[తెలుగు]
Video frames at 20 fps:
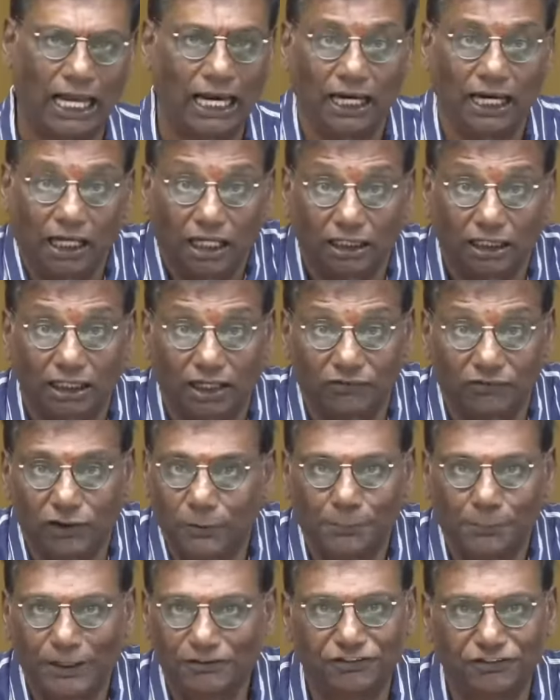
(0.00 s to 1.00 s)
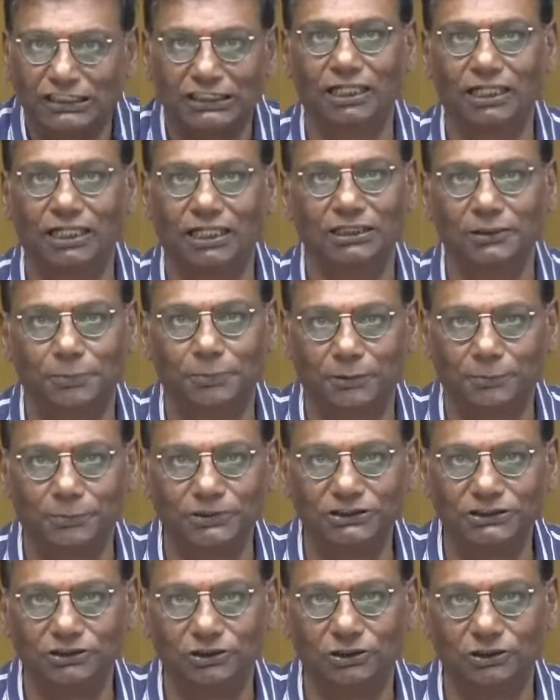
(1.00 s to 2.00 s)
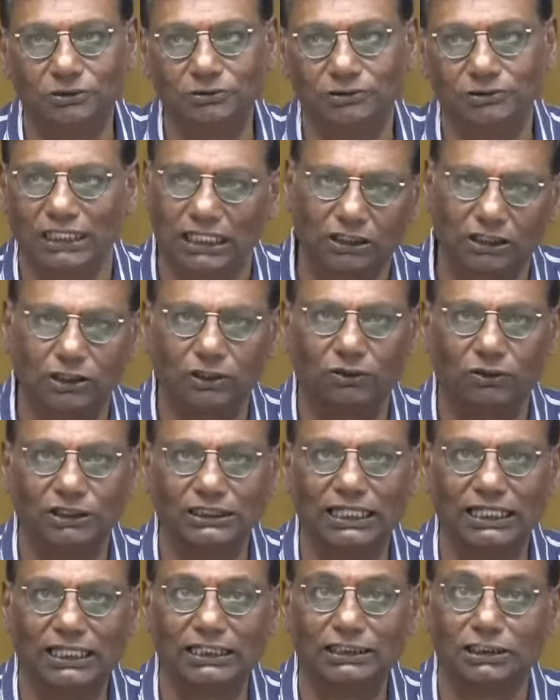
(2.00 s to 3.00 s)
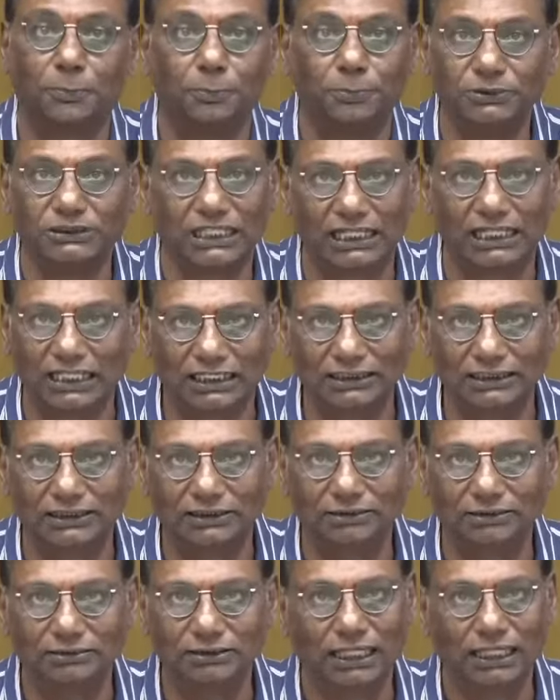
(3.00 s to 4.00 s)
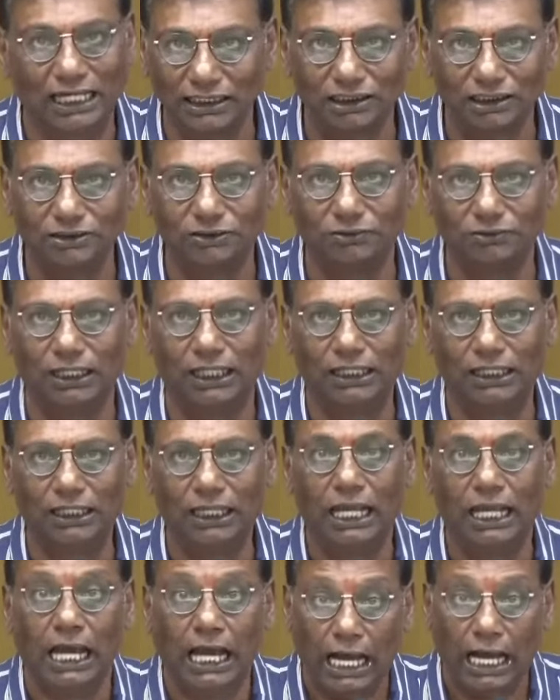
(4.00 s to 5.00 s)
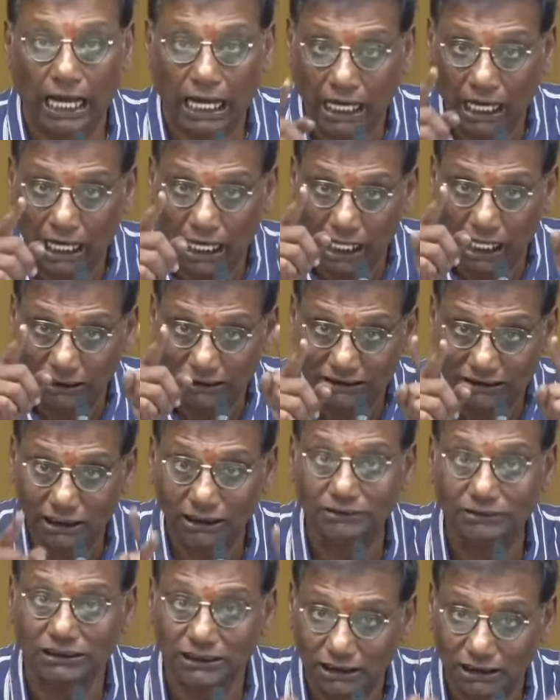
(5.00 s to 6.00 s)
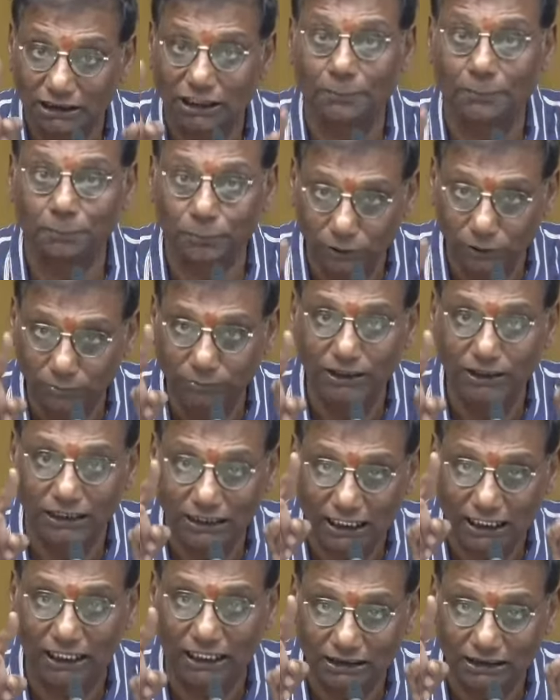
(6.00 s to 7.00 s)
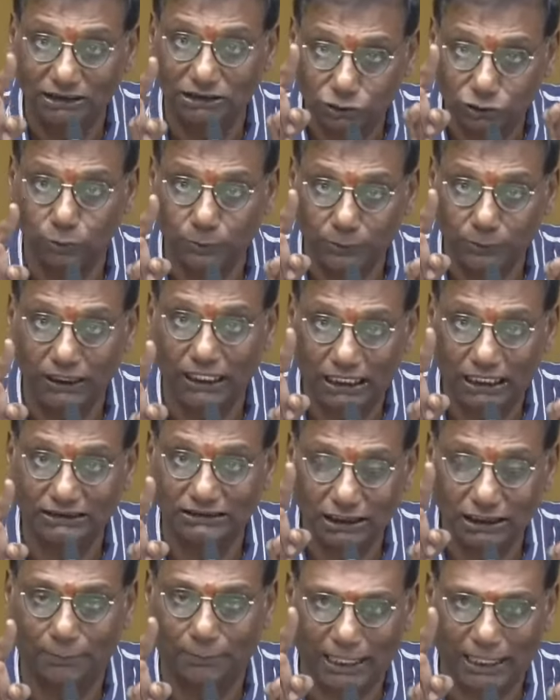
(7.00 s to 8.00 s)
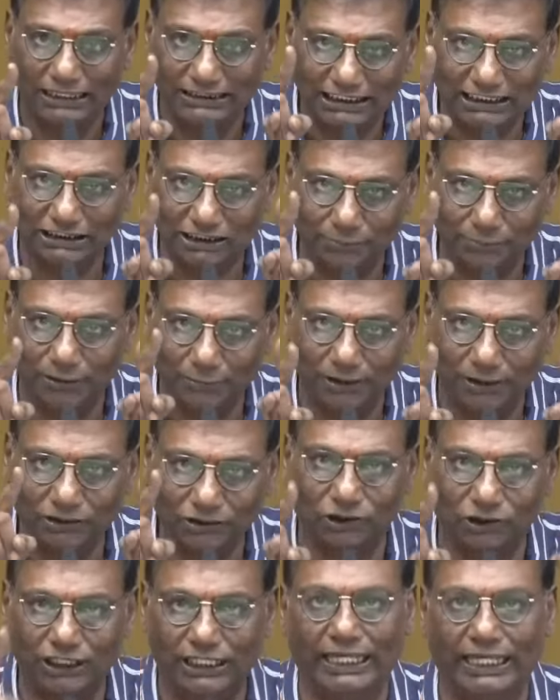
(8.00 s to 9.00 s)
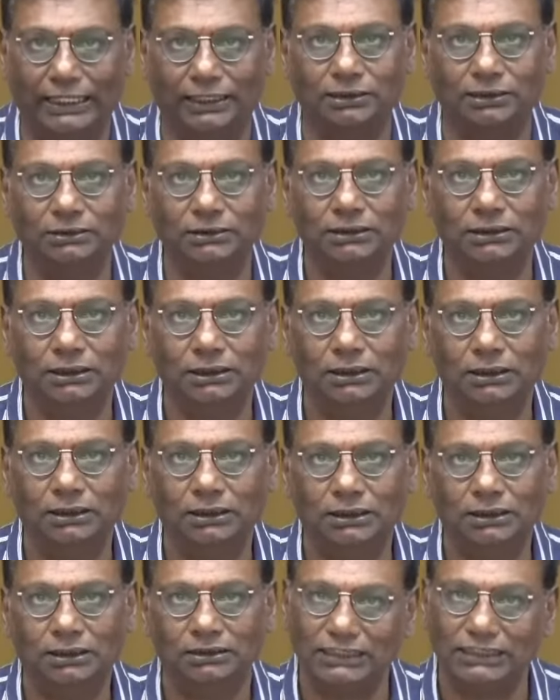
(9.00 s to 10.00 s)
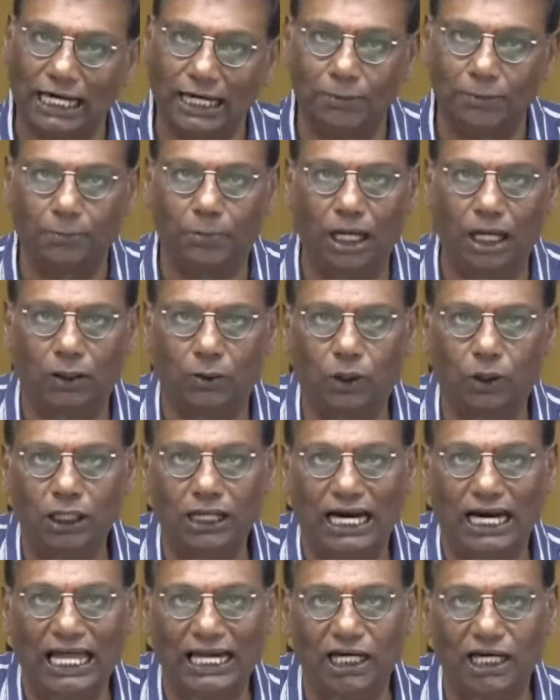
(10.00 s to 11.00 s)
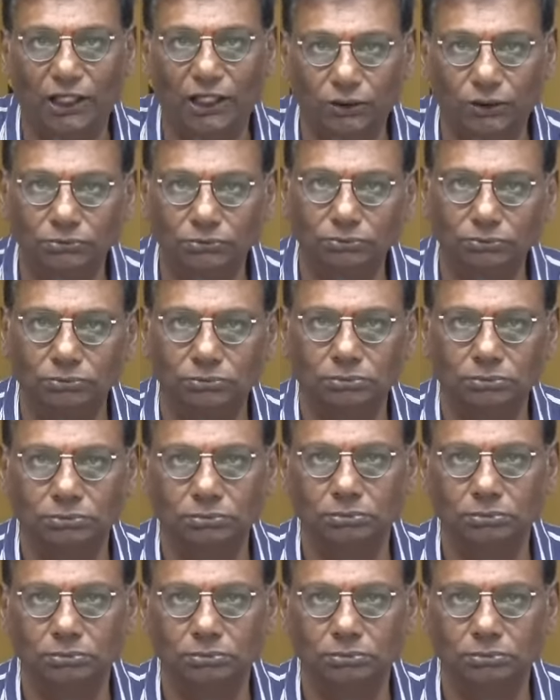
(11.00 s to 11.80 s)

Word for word: మేము ఎవరు పర్ఫెక్ట్ కాదు ఈ ప్రపంచంలో ఎక్కడో ఒక దగ్గర తప్పు జరగద్ది కాదంటంలో ఆ చేసిన తప్పులు మీరు ఏలెత్తి చూపించాల్సిన బాధ్యత మేముందండి సరే మా ఓడు రాలేడు